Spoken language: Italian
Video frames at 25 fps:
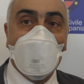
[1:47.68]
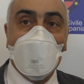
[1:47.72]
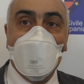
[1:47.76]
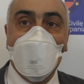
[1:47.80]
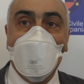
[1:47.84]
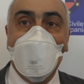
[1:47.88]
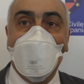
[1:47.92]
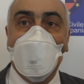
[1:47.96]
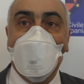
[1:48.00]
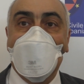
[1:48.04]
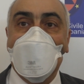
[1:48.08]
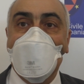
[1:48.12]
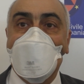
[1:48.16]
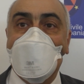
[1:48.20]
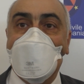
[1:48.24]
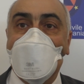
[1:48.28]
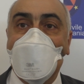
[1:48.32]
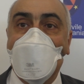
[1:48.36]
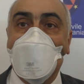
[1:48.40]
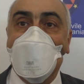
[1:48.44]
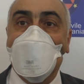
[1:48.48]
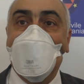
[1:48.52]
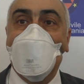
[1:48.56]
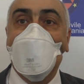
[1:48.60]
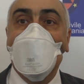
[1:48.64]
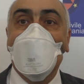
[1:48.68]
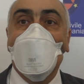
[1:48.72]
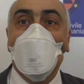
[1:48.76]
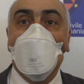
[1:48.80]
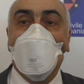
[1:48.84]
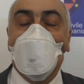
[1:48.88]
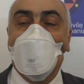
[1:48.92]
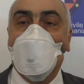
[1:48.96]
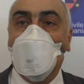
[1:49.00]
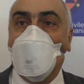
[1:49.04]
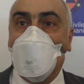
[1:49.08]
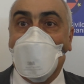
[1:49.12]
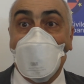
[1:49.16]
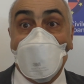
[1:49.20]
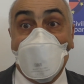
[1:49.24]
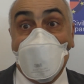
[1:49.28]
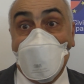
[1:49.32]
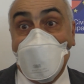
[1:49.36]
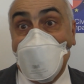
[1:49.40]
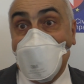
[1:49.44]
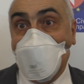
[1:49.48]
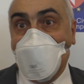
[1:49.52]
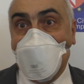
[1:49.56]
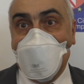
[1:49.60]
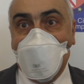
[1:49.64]
civile riceve eh,
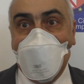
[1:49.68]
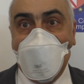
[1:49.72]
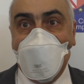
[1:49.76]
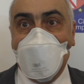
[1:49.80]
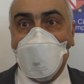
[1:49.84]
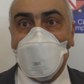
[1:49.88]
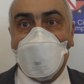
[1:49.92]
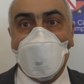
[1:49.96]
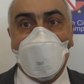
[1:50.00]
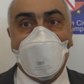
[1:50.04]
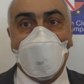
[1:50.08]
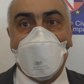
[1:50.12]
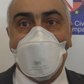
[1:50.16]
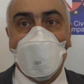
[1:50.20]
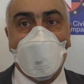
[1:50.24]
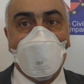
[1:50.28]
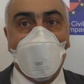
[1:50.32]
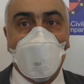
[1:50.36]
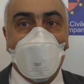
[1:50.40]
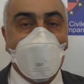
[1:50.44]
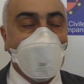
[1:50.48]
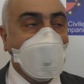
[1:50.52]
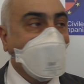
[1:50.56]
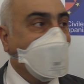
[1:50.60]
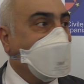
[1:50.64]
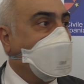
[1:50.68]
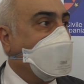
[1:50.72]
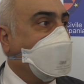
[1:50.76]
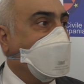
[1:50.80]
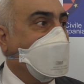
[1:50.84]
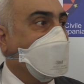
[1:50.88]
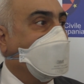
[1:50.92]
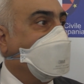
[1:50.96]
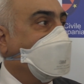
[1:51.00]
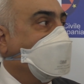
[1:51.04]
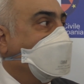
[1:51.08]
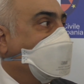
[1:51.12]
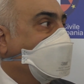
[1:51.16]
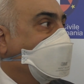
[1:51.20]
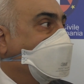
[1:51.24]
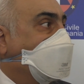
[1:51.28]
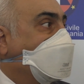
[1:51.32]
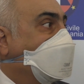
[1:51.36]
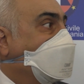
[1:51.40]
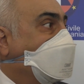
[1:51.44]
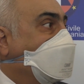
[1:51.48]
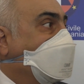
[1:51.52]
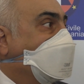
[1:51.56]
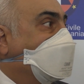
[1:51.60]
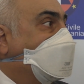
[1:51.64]
quotidianamente da tutte persone che lo
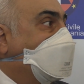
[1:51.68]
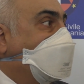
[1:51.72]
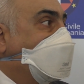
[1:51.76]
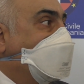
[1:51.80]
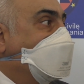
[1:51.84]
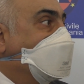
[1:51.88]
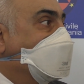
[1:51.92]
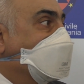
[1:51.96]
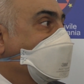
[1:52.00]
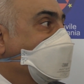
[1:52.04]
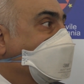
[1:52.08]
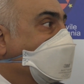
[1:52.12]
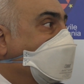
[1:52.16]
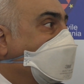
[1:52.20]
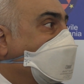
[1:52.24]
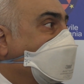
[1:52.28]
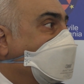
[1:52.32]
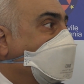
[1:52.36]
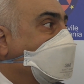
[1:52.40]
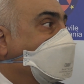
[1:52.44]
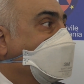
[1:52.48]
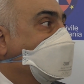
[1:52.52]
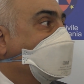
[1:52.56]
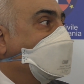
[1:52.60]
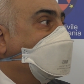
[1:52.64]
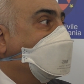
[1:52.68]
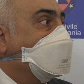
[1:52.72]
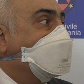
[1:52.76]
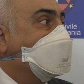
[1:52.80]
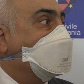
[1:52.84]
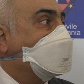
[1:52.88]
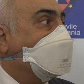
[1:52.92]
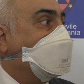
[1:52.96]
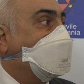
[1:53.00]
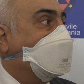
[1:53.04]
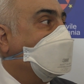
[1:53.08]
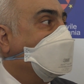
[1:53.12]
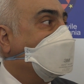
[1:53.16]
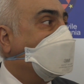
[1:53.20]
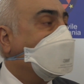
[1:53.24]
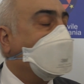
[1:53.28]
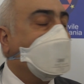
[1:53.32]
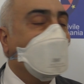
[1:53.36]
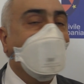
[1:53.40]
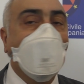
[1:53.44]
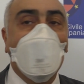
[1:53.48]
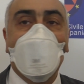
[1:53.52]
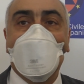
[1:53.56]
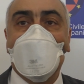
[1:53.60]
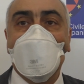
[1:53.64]
vogliono fare in modo gratuito, allestiamo un
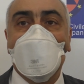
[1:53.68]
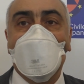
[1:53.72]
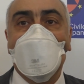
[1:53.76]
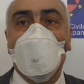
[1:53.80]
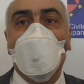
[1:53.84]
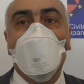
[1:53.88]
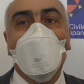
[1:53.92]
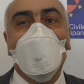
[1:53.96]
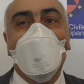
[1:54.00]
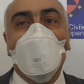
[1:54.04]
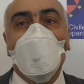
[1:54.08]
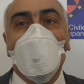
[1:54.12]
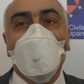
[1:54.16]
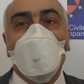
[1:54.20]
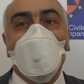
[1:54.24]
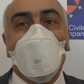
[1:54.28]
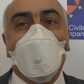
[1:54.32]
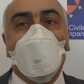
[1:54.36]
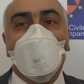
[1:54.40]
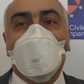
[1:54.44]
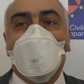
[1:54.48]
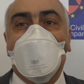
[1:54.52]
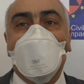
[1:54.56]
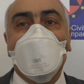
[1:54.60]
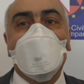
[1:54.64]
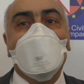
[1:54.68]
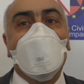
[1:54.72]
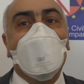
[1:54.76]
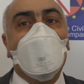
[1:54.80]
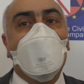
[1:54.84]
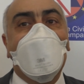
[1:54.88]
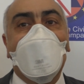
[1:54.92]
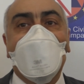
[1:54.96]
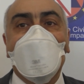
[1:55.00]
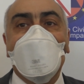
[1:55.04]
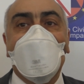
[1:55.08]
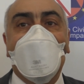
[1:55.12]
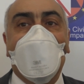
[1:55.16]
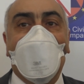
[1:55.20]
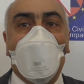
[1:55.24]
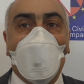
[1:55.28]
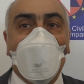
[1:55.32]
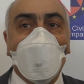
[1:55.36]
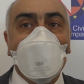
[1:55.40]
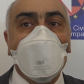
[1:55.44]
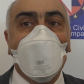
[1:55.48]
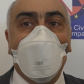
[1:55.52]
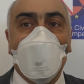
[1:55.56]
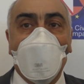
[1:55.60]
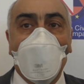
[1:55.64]
mercatino così senza chiedere
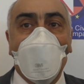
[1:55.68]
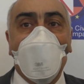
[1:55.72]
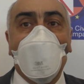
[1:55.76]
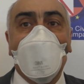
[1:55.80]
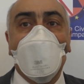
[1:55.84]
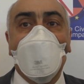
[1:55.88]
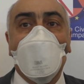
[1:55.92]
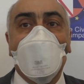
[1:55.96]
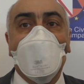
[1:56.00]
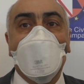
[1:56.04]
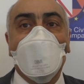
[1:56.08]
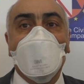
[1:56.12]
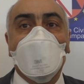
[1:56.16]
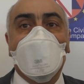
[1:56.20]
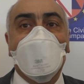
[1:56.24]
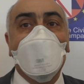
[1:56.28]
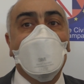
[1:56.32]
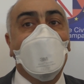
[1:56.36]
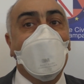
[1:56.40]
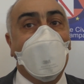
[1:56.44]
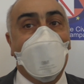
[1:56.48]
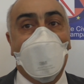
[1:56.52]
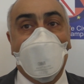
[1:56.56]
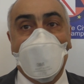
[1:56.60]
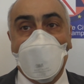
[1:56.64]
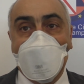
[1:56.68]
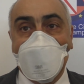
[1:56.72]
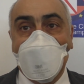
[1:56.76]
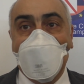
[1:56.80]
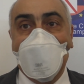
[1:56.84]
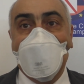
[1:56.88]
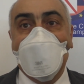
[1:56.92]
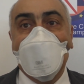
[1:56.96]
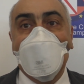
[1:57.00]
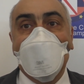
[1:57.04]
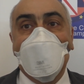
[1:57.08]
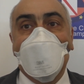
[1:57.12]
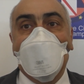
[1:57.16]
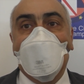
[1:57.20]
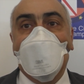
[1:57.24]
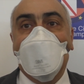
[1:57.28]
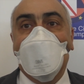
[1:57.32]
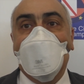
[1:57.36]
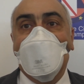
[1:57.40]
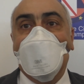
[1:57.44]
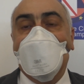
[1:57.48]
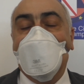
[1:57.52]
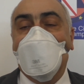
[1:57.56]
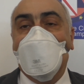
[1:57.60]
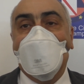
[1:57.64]
cosa vuoi si prende
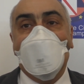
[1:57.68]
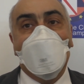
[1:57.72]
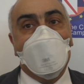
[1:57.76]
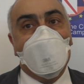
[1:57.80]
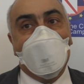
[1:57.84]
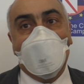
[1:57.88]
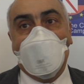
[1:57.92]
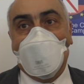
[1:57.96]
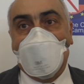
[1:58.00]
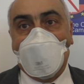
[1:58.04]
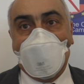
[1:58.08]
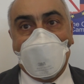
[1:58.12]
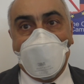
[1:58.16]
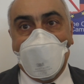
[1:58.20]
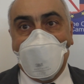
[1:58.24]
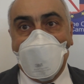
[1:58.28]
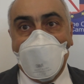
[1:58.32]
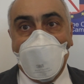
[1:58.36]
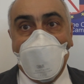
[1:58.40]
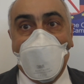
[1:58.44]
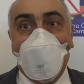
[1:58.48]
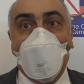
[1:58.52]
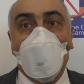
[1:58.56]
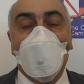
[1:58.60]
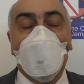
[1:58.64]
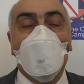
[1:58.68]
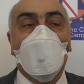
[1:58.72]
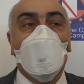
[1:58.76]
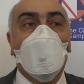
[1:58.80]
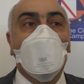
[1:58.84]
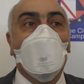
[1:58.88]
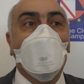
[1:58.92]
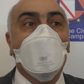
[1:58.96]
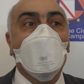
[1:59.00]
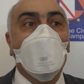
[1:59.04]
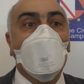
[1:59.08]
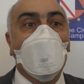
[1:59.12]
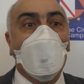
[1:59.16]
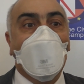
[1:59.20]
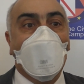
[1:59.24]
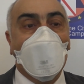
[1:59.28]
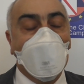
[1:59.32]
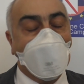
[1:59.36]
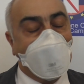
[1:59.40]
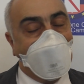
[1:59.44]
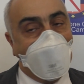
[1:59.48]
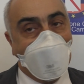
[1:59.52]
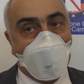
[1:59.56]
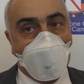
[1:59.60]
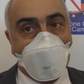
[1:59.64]
e, e si porta via. Eh,
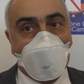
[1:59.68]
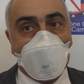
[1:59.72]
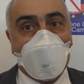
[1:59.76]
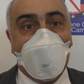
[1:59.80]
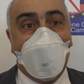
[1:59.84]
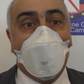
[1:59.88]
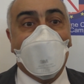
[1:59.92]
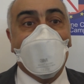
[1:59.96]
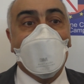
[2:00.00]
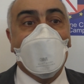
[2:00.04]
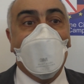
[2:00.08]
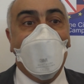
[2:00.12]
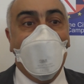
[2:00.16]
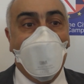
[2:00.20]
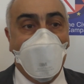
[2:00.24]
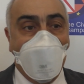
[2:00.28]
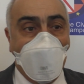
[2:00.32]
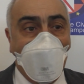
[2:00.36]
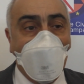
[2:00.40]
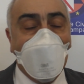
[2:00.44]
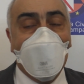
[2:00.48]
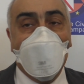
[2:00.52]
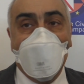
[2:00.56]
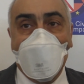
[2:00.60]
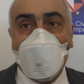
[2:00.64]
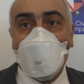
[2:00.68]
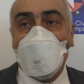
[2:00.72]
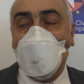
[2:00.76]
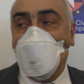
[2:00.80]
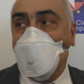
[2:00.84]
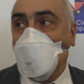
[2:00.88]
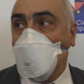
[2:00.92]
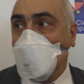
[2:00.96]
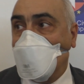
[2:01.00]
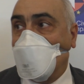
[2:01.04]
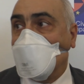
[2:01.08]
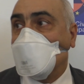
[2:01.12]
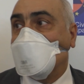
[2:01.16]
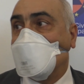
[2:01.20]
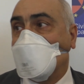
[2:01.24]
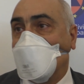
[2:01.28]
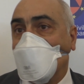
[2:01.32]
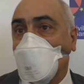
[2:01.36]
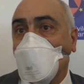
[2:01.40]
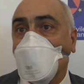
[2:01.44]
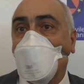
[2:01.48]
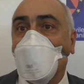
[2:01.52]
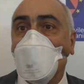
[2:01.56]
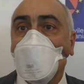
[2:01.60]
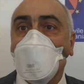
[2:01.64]
questo è importante. E poi invece il
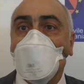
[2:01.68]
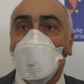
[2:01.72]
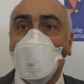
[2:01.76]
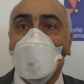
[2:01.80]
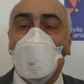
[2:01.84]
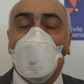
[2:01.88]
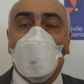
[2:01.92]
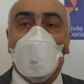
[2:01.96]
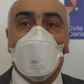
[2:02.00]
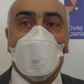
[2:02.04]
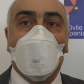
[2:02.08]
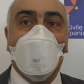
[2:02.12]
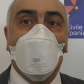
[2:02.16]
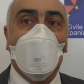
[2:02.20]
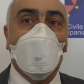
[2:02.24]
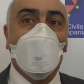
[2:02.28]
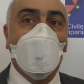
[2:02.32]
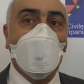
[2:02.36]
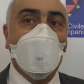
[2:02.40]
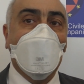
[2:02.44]
nostro ruolo di inquadramento